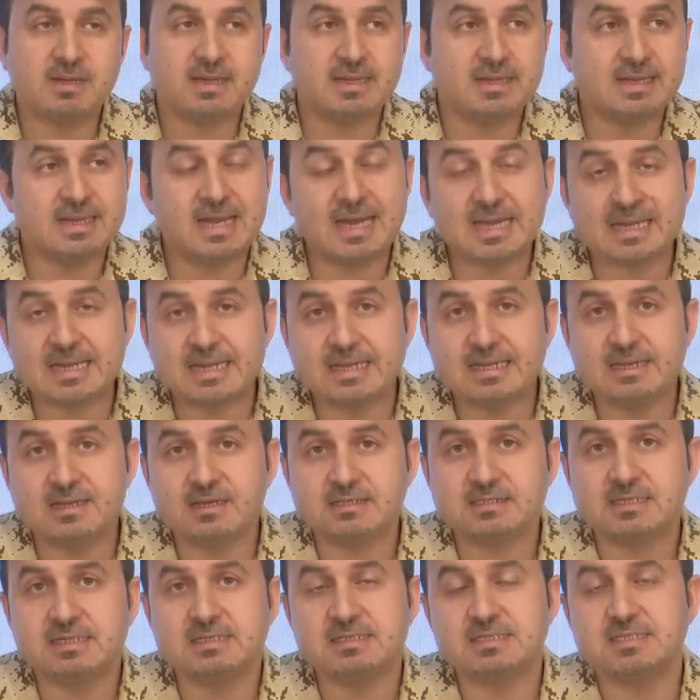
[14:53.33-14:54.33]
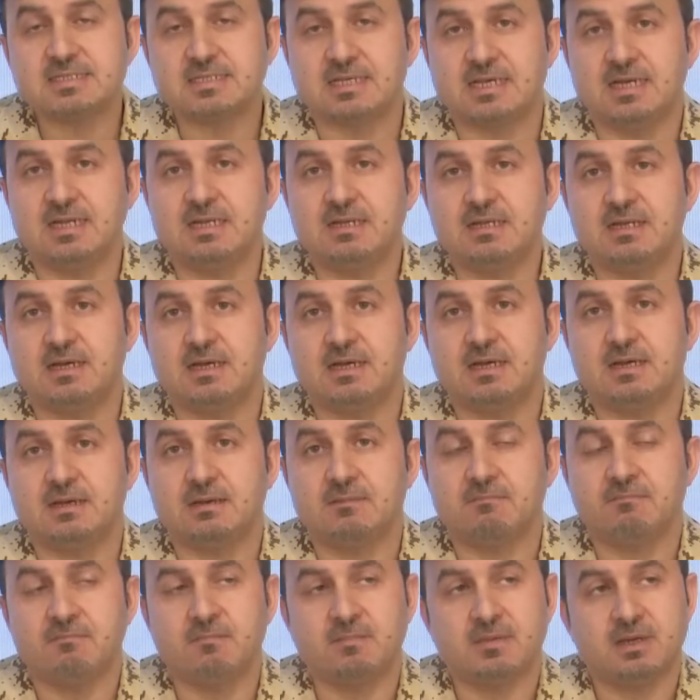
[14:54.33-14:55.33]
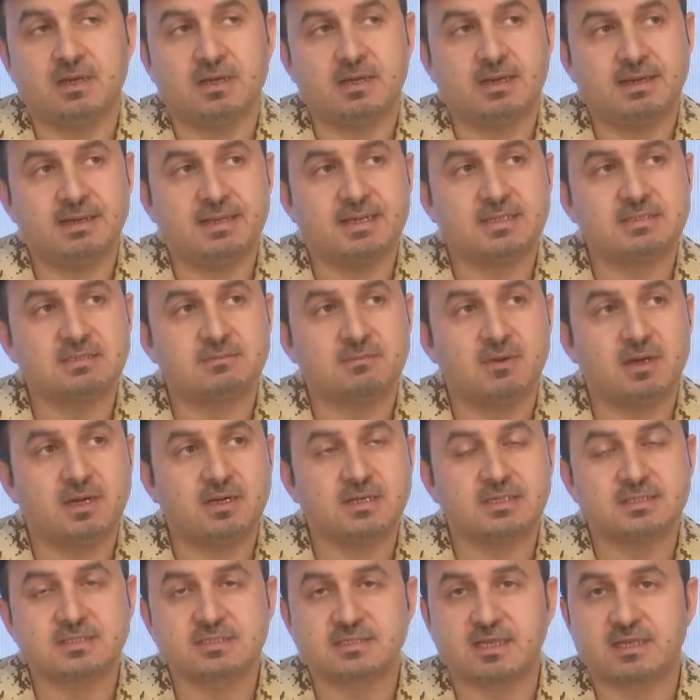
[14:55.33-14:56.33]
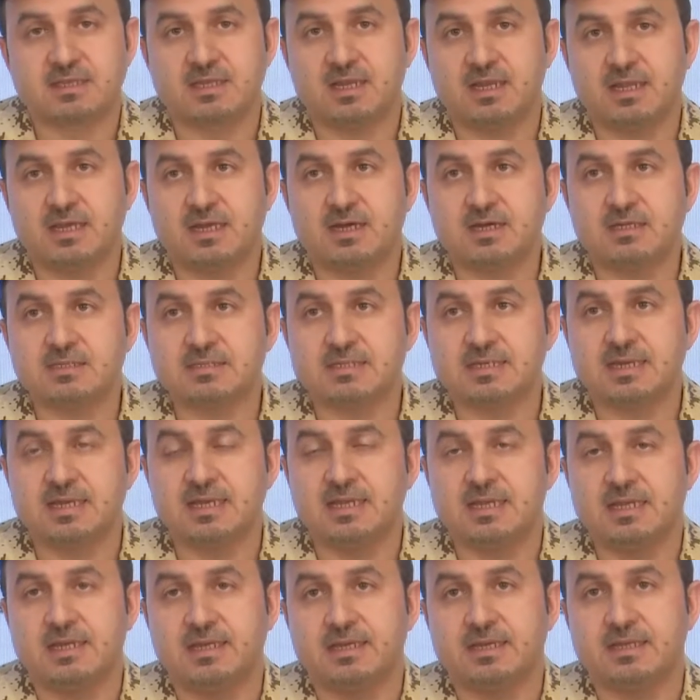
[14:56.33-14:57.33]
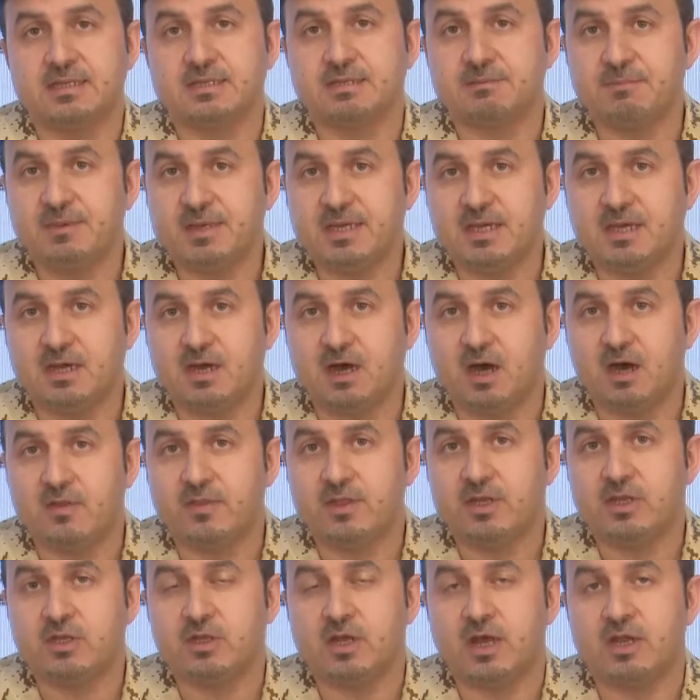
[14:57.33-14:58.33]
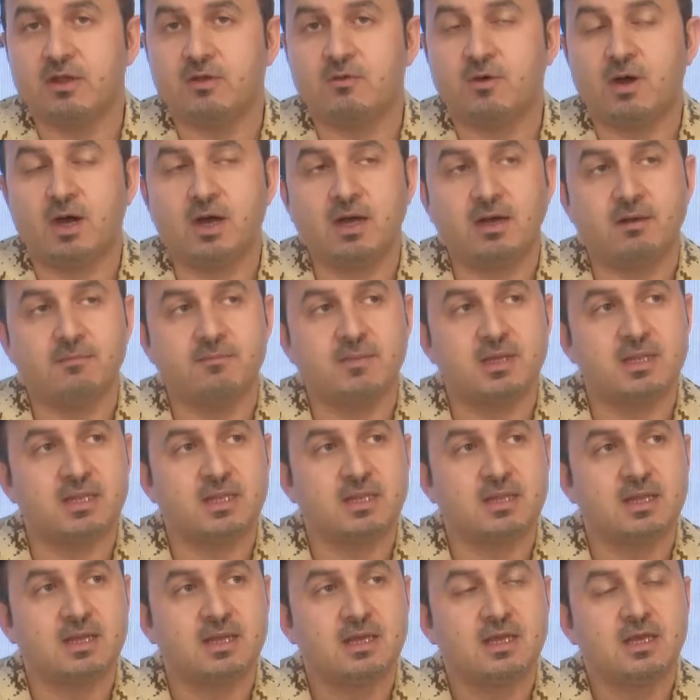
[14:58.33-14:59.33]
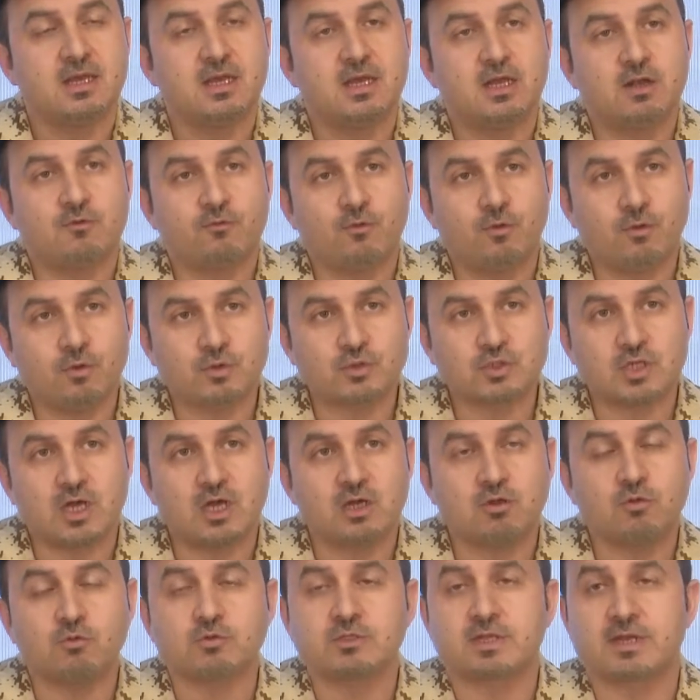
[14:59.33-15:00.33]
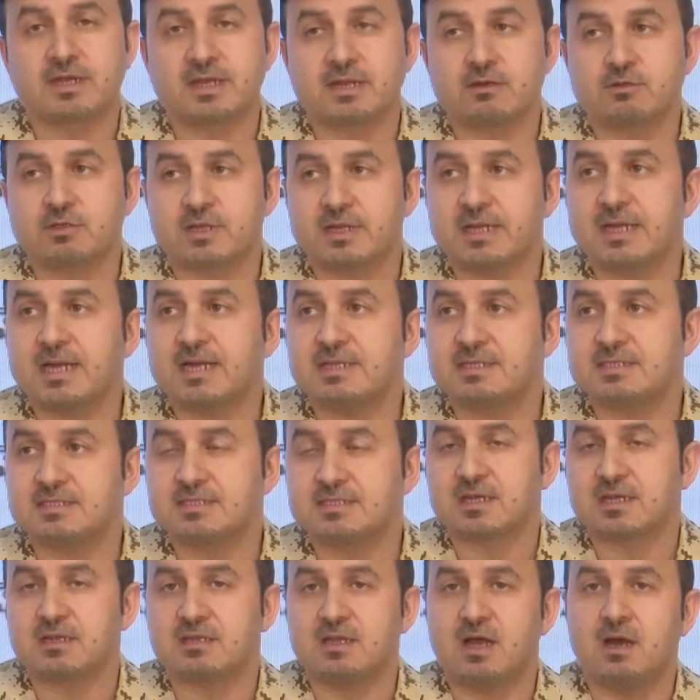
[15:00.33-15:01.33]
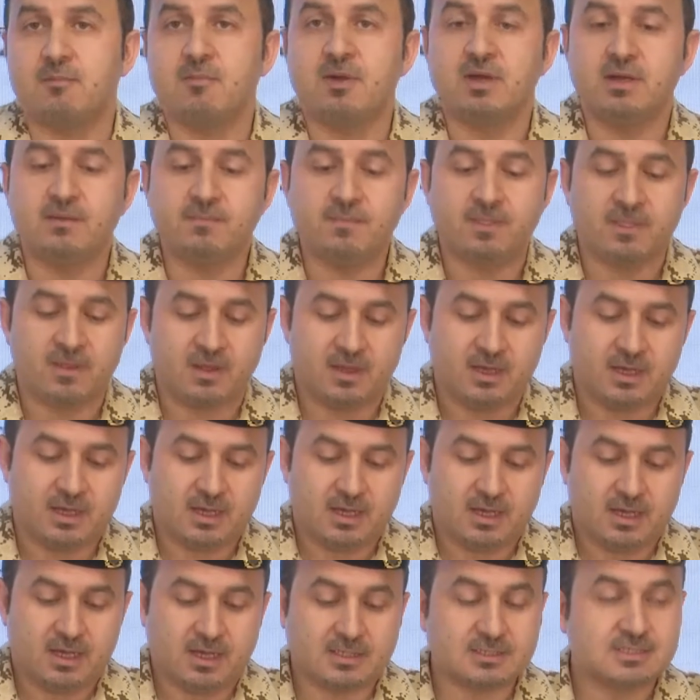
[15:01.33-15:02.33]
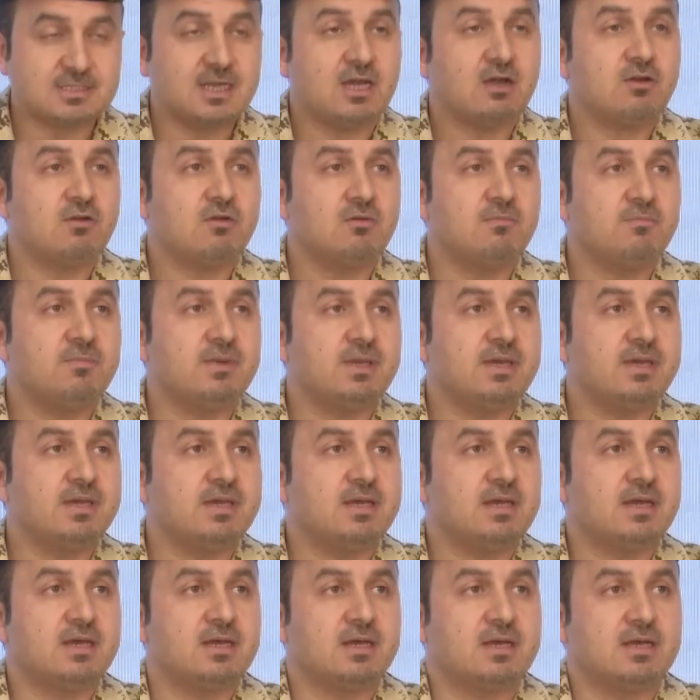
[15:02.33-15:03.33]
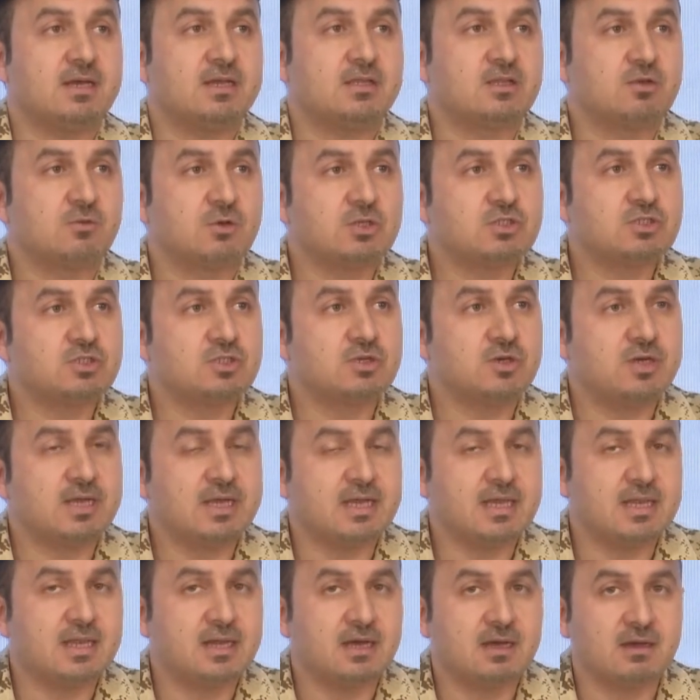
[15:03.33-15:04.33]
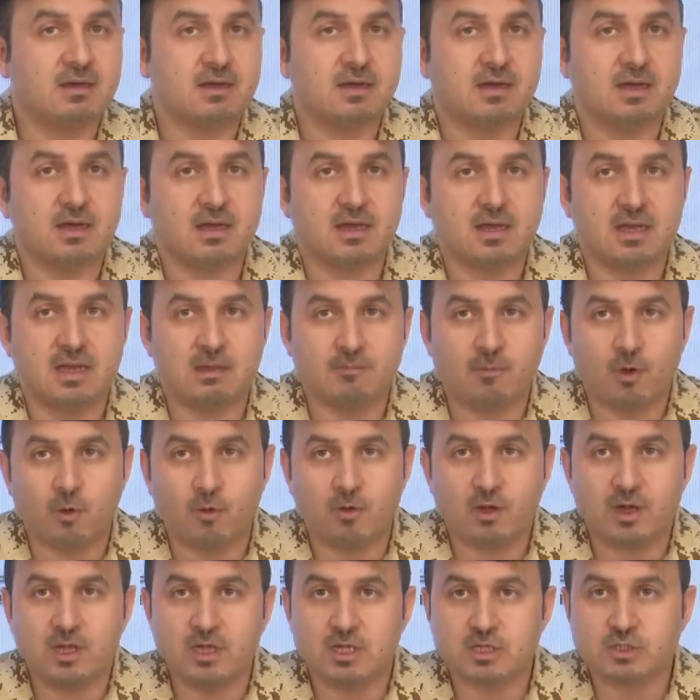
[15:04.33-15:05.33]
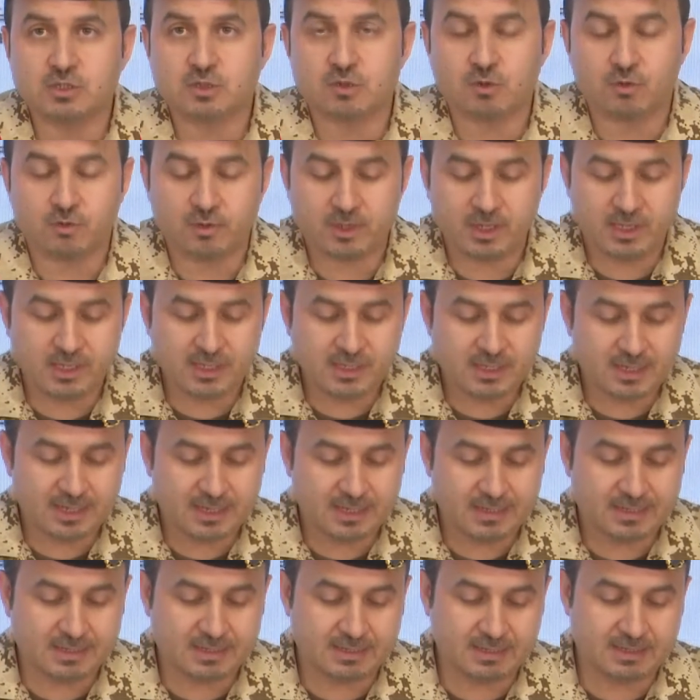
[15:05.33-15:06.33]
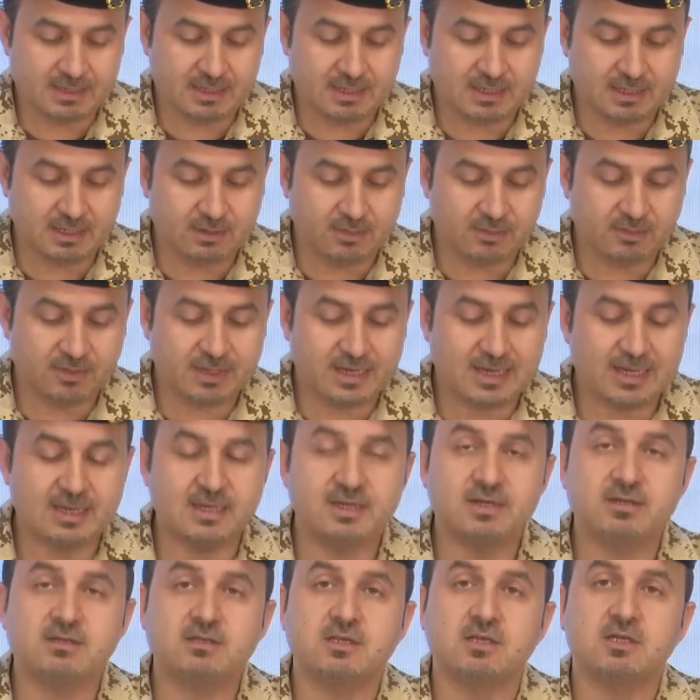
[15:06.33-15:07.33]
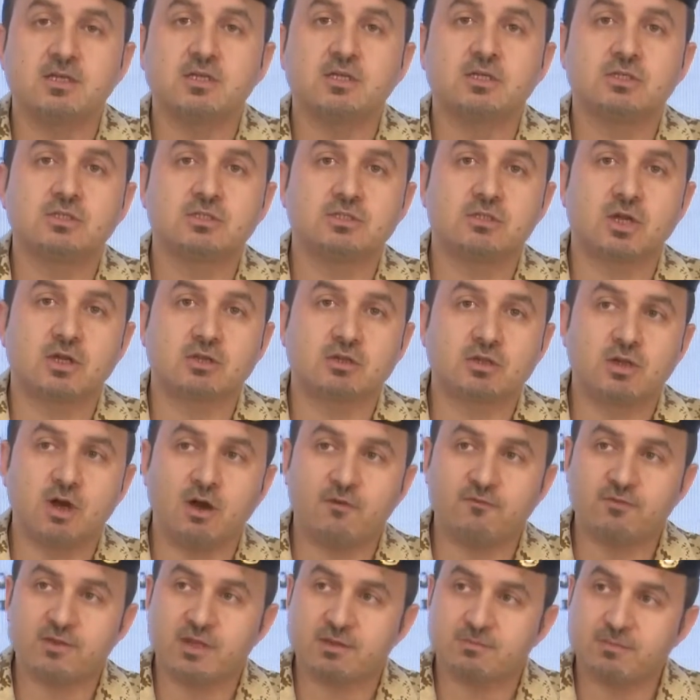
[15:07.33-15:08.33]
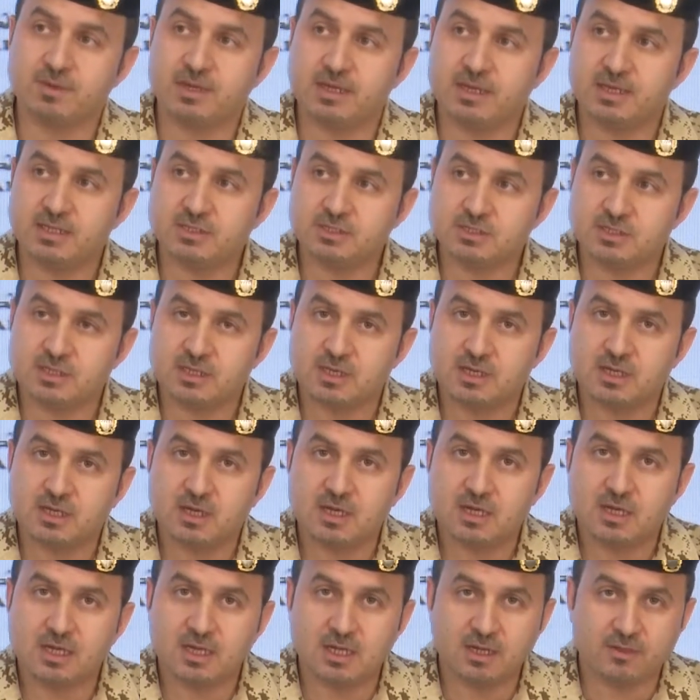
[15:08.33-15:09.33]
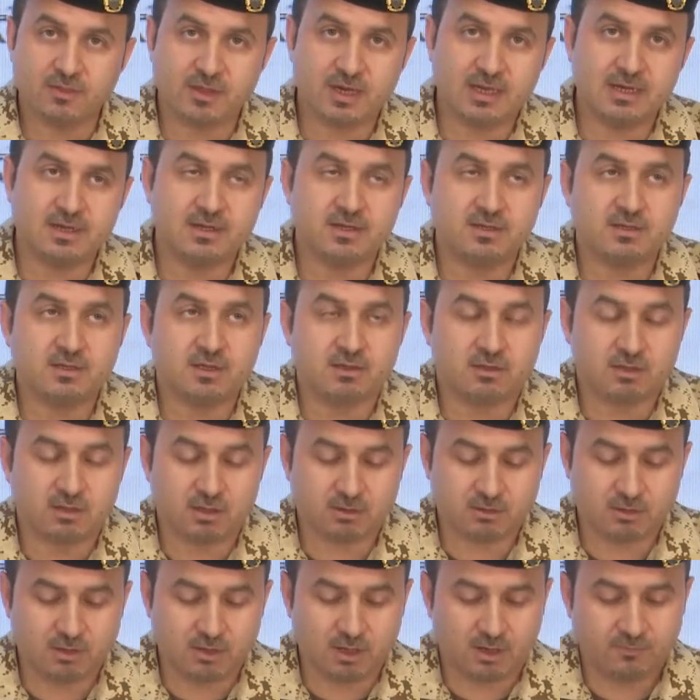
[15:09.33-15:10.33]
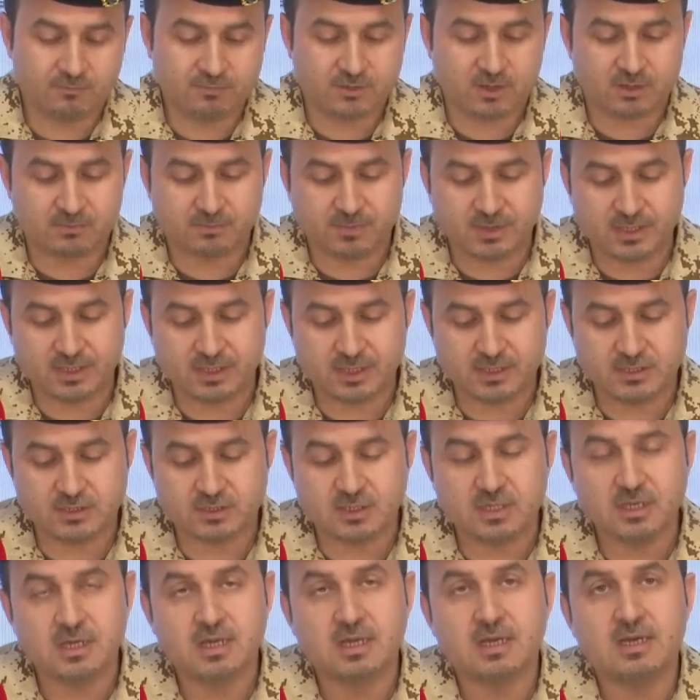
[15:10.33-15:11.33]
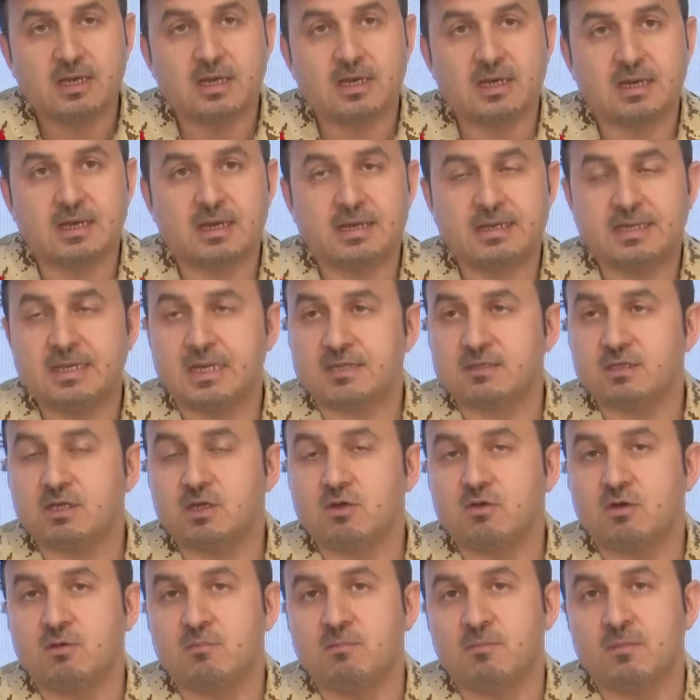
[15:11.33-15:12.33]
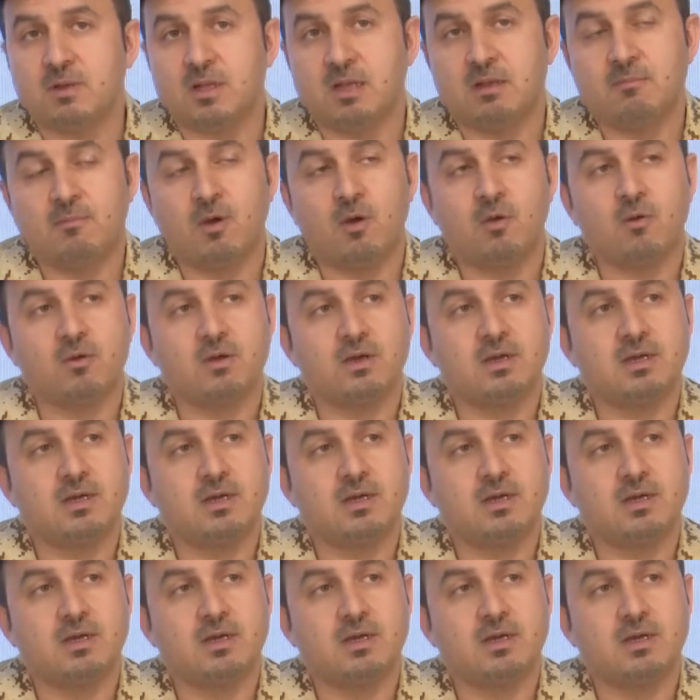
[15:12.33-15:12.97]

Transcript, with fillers: পিসিআর টেস্টের উপরই আপনাকে সরকারিভাবে যা যে রেজাল্টের উপর নির্ভর করা হয় এবং যে রেজাল্টটি বিশ্বস্ত তা হচ্ছে পিসিআর টেস্ট এবং র্যাপিড টেস্ট অথবা দ্রুত টেস্ট যেটা তার উপরে আমাদের সরকারিভাবে নির্ভর নয় এবং বিশ্বস্ত বিশ্বস্ত নয় যদি র্যাপিড টেস্ট